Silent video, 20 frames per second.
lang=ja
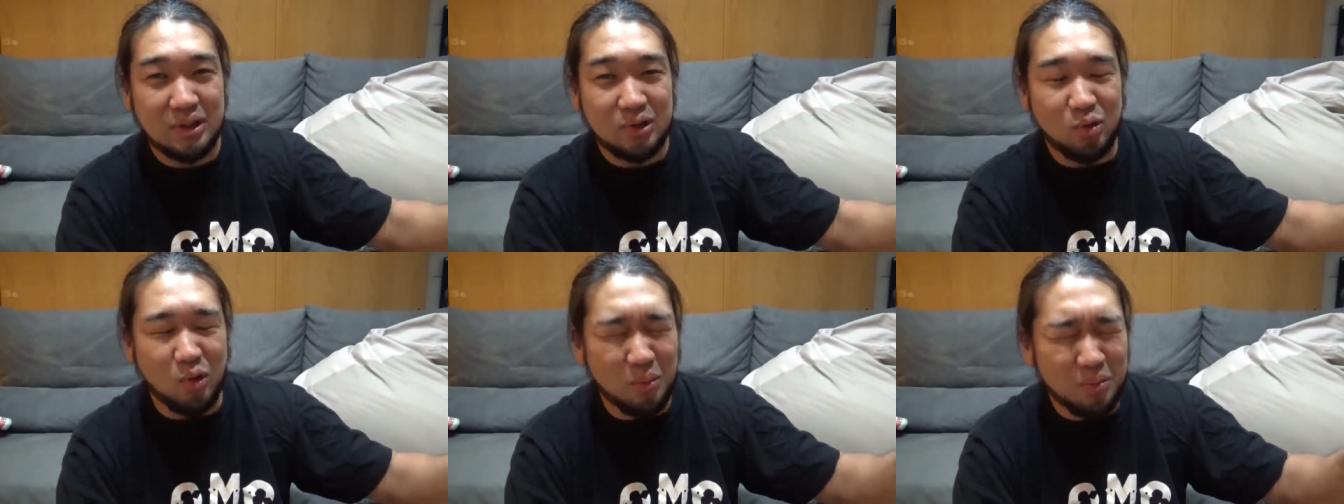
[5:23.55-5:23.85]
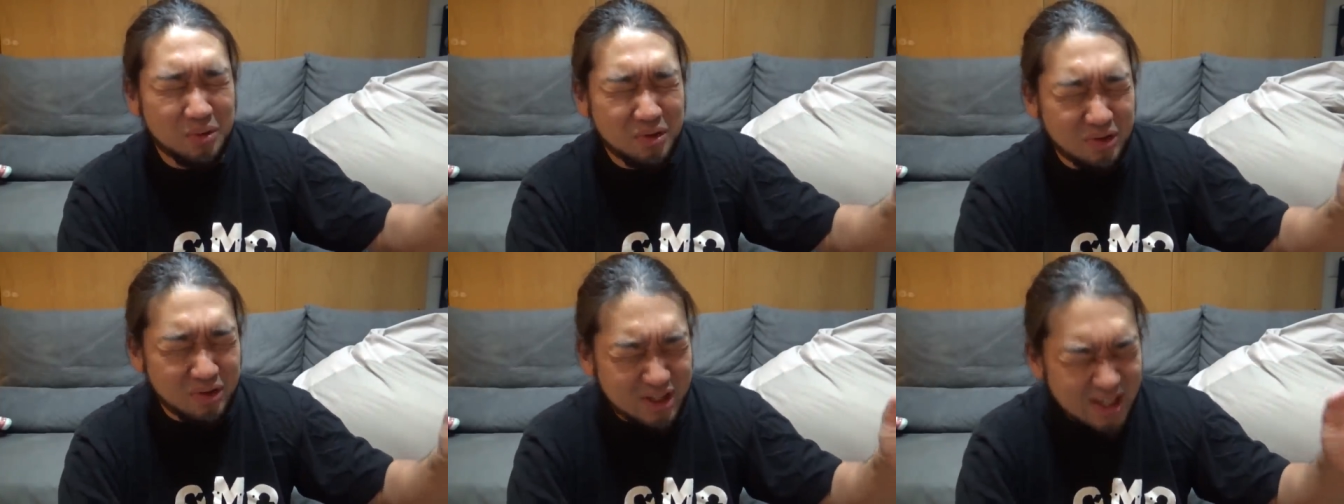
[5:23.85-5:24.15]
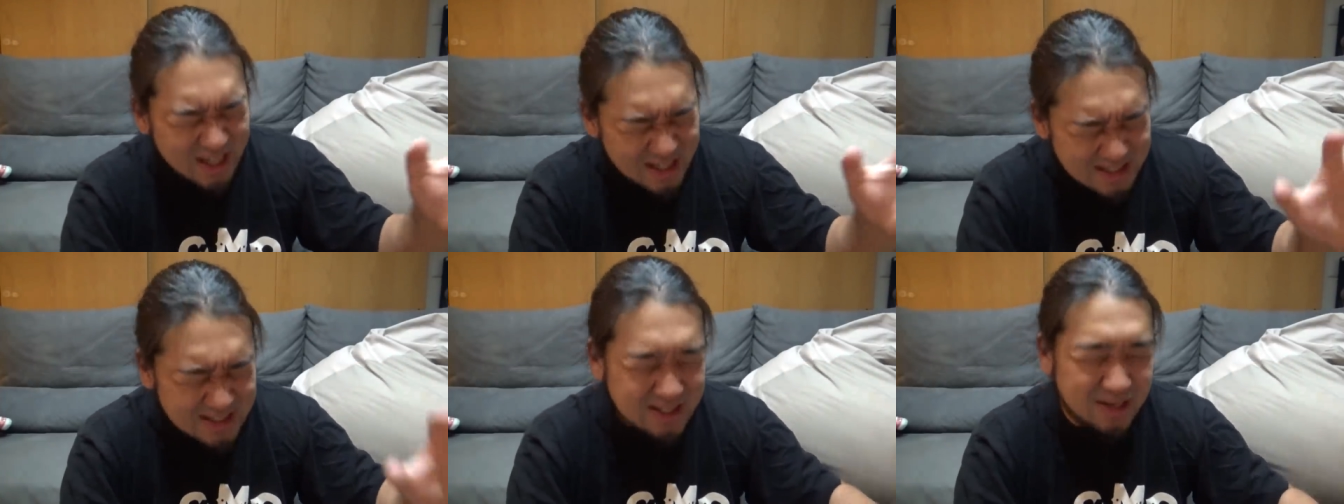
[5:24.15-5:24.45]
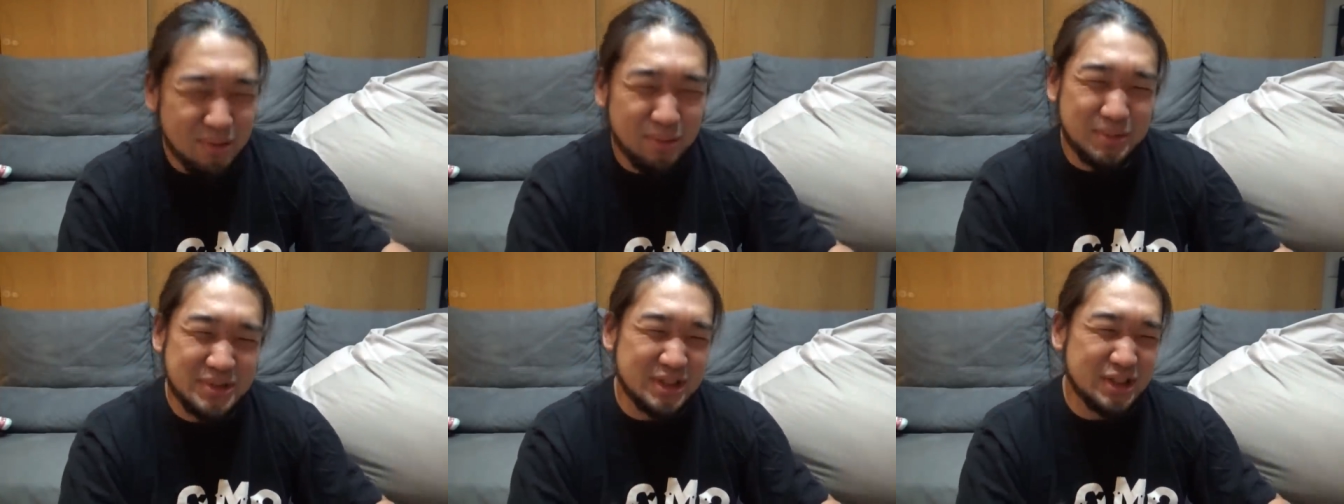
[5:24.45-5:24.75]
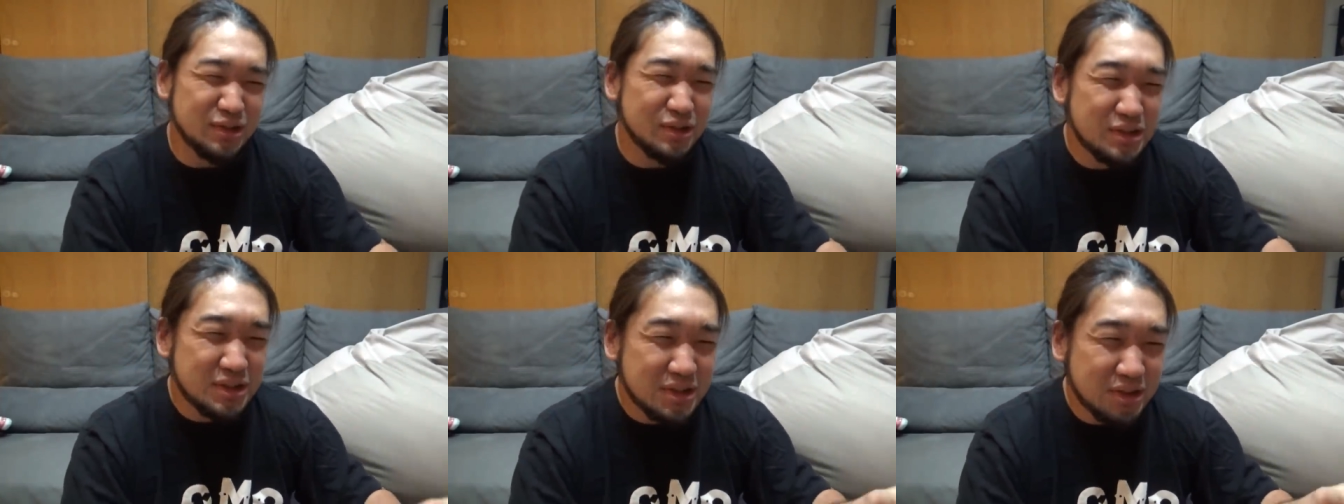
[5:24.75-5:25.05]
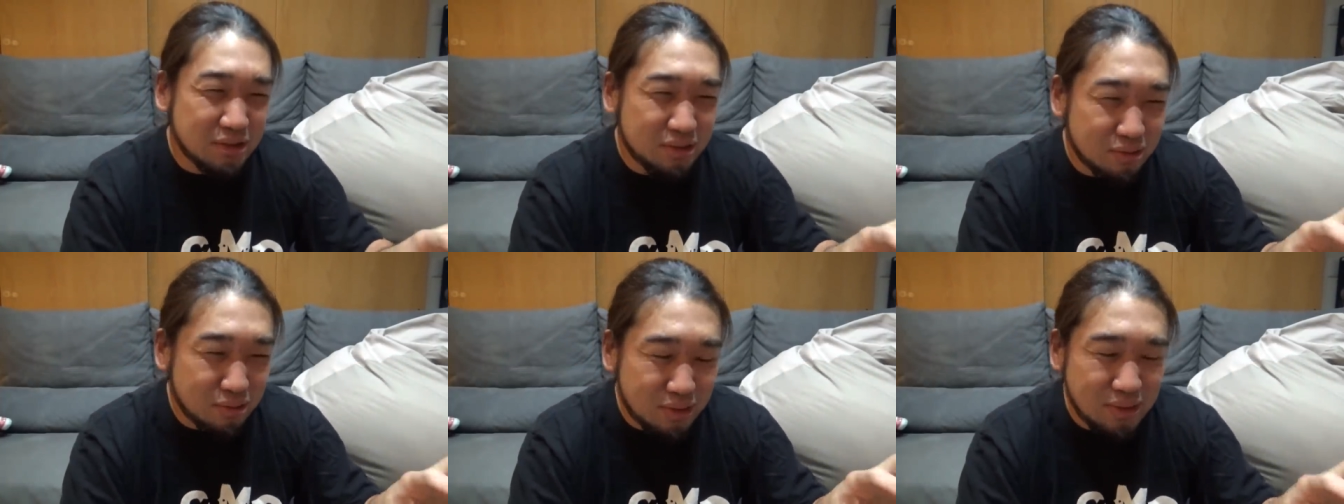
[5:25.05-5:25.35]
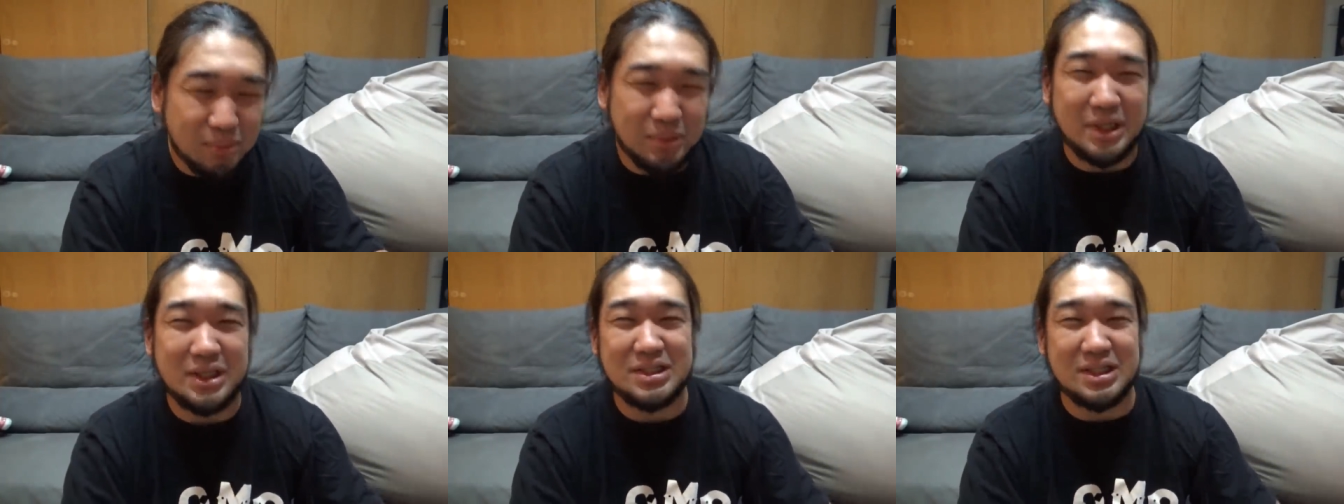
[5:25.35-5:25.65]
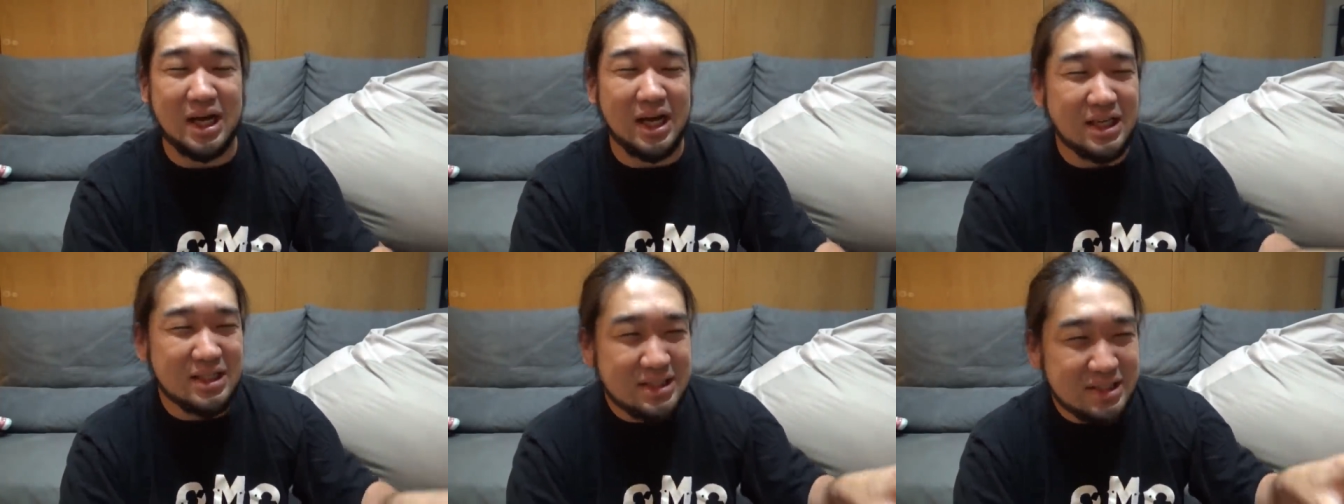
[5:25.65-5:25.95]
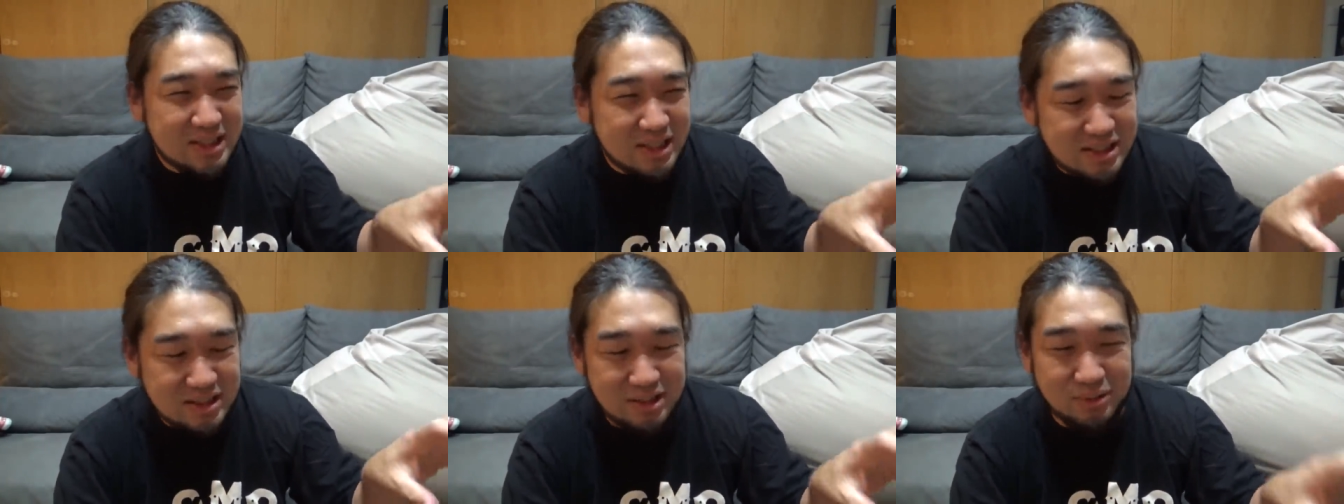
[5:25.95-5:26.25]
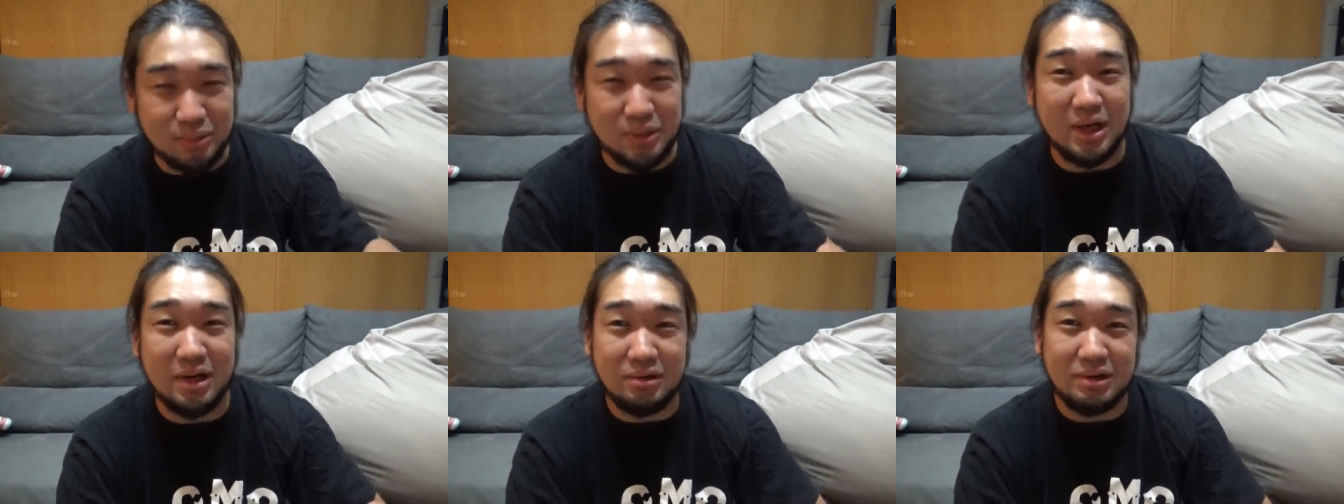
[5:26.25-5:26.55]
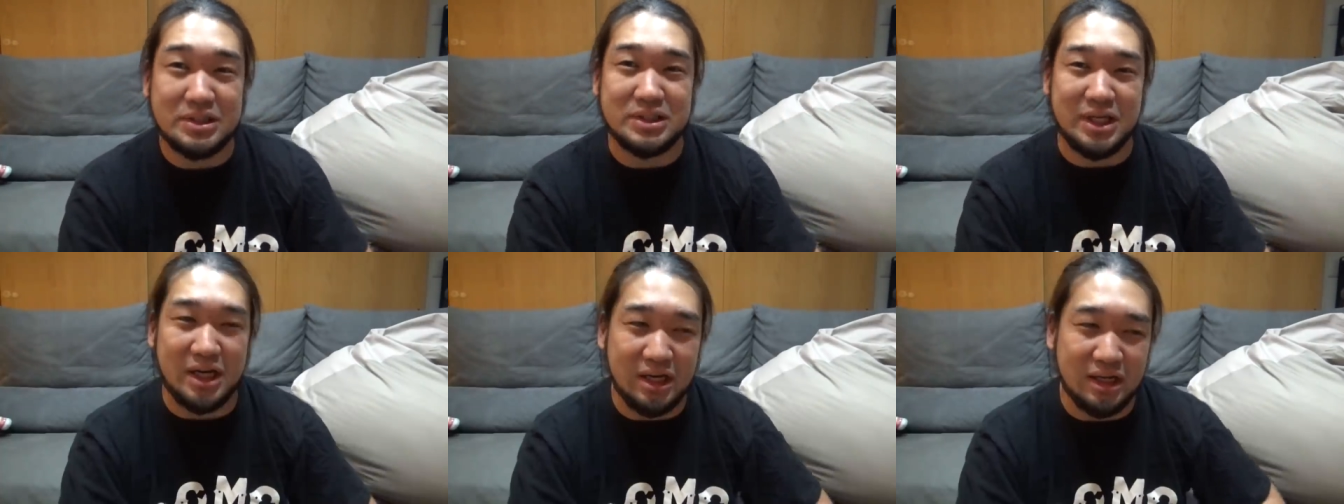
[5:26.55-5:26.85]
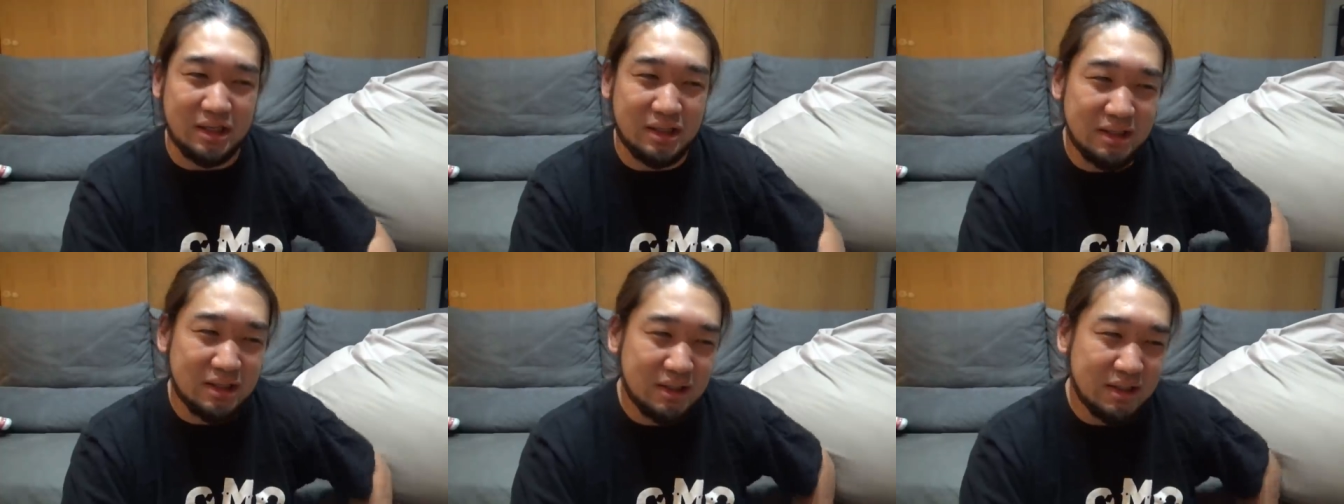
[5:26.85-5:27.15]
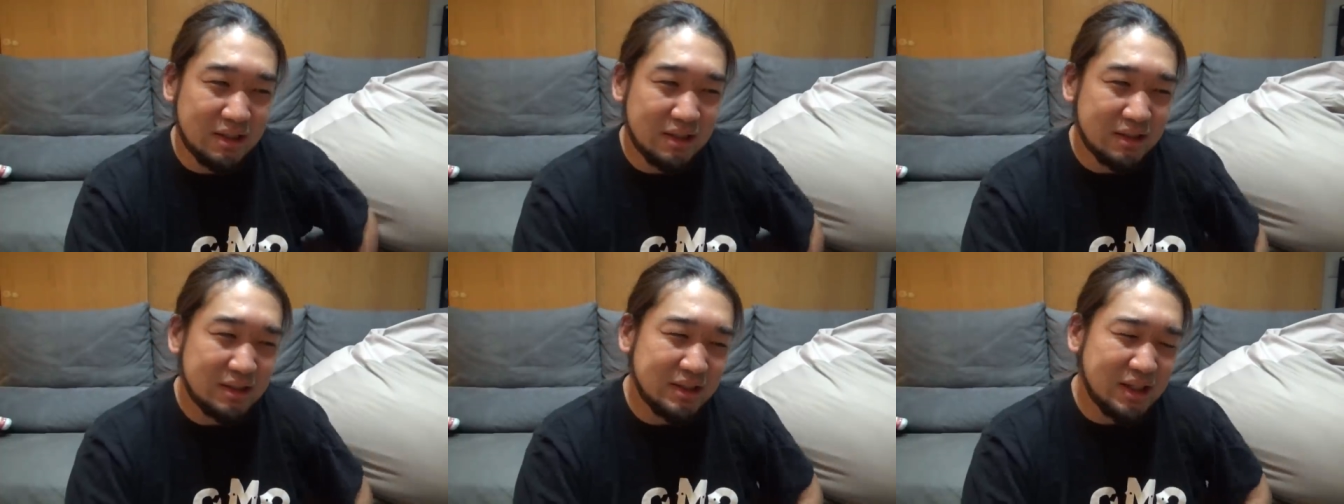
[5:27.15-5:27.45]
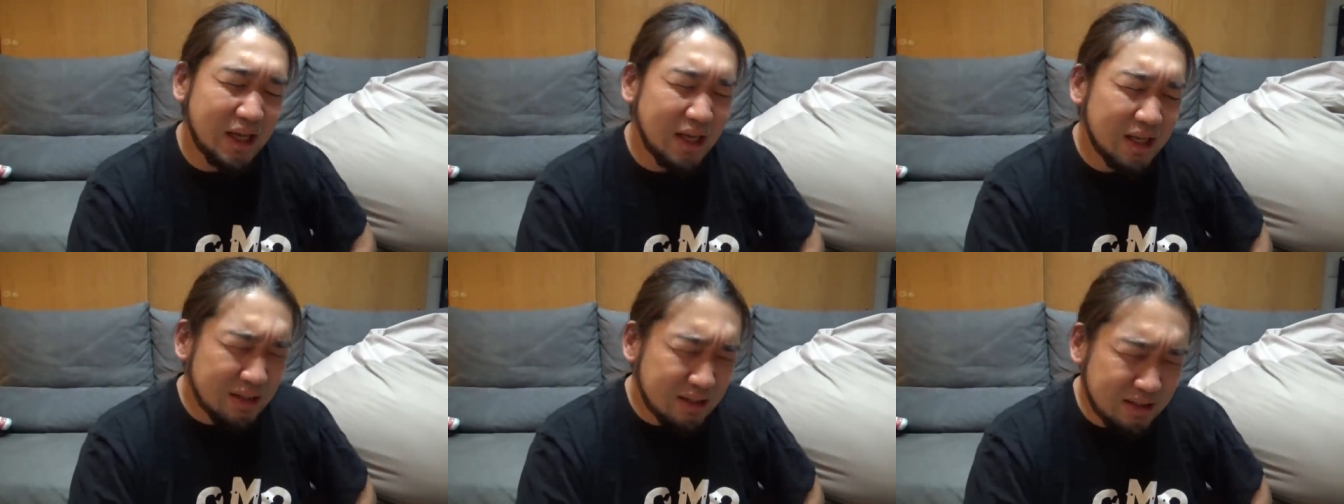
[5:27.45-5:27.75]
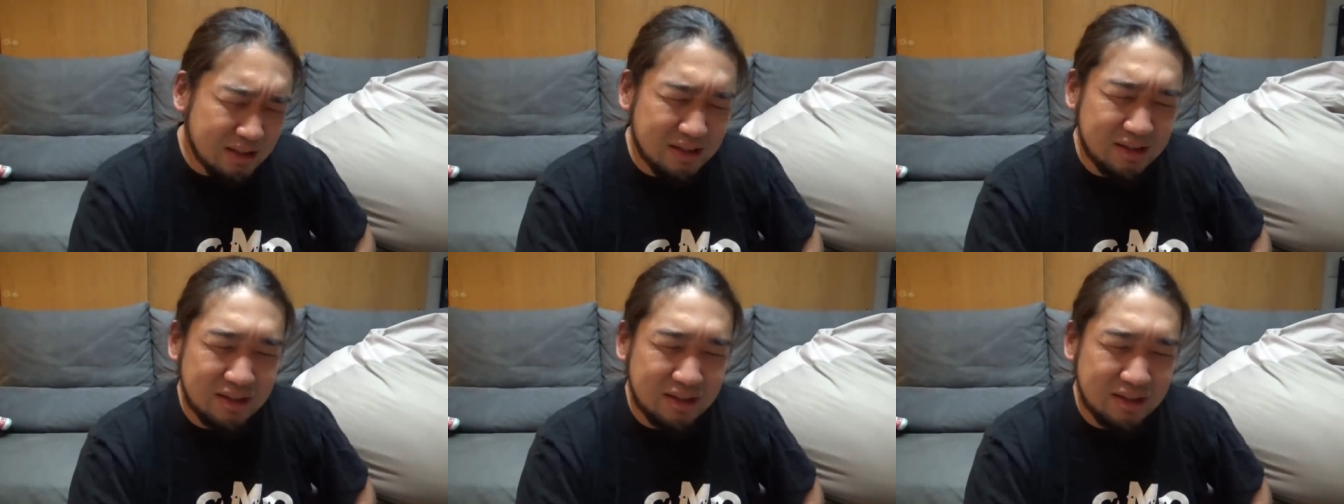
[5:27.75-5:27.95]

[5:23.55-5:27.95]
小室圭さんは別に盗っ人でもないし犯罪者でもないわけじゃん。だっ